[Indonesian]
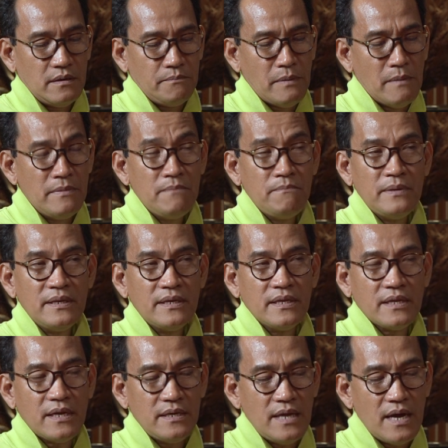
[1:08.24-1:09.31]
pemimpin
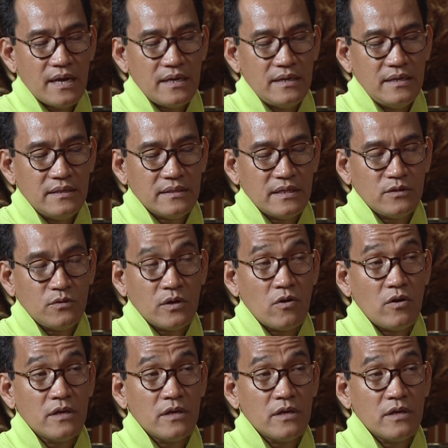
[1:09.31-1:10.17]
kita ini akan ditentukan